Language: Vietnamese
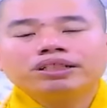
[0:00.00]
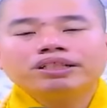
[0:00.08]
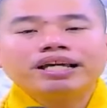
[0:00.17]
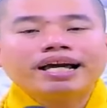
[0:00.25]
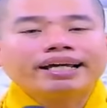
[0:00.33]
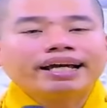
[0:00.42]

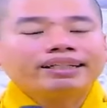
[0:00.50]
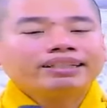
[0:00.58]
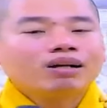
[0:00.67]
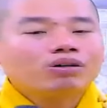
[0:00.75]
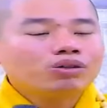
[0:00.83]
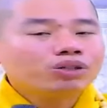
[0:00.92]
thì vài ngày
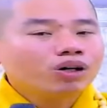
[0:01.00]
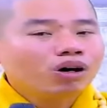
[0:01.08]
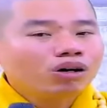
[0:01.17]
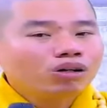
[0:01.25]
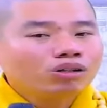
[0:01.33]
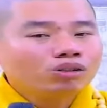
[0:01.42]
sau con
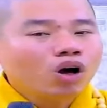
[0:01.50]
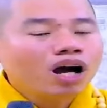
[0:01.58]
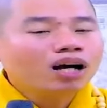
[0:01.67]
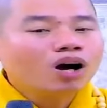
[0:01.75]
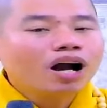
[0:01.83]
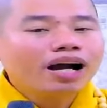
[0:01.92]
chó nó
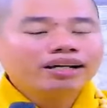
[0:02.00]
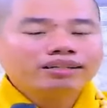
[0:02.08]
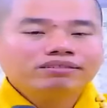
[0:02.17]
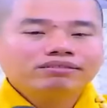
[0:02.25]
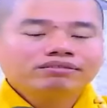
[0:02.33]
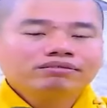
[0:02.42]
thoát hóa
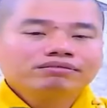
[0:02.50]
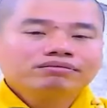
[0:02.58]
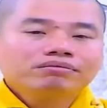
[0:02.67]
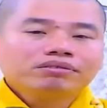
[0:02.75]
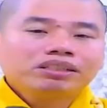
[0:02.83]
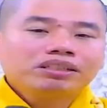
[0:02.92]

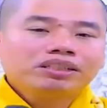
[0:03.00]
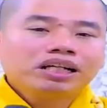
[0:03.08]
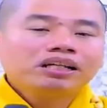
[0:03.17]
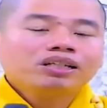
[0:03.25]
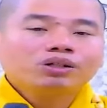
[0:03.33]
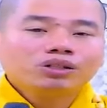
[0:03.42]
thì
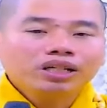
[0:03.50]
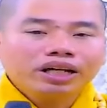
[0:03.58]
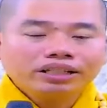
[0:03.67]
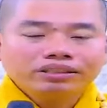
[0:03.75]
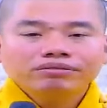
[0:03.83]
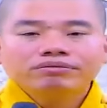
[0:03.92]
sanh lên cõi
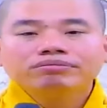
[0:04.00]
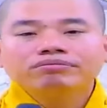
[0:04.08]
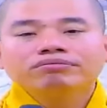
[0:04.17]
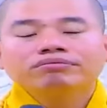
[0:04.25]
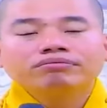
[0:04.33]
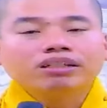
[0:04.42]
chờ
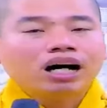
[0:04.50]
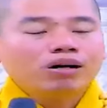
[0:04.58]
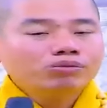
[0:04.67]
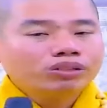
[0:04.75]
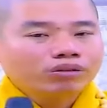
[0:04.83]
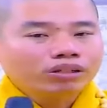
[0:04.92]
và
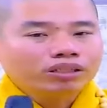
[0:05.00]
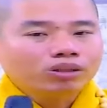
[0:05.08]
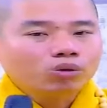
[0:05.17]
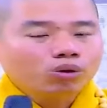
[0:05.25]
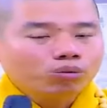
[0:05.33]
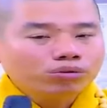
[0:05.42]
ông sau này
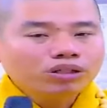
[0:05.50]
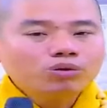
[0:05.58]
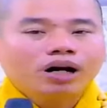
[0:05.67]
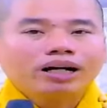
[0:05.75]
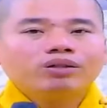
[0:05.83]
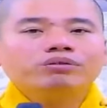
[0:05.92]
tu cũng
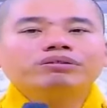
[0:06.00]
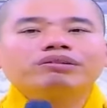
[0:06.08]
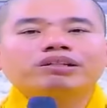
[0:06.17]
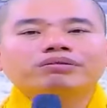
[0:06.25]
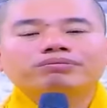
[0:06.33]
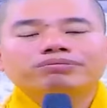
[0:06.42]
chứng quả luôn quý vị